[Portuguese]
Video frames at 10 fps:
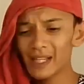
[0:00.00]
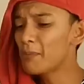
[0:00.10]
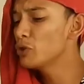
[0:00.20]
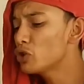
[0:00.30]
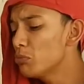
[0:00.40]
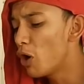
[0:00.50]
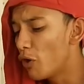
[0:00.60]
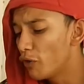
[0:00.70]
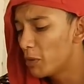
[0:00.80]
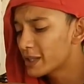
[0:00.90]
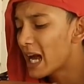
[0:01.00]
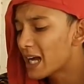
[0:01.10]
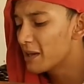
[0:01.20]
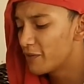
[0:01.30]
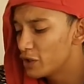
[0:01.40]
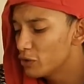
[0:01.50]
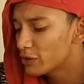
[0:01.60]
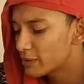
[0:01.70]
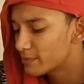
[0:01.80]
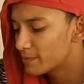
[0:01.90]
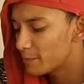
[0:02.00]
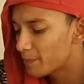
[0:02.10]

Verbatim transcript: Tá muito bom, vou botar aqui, viu?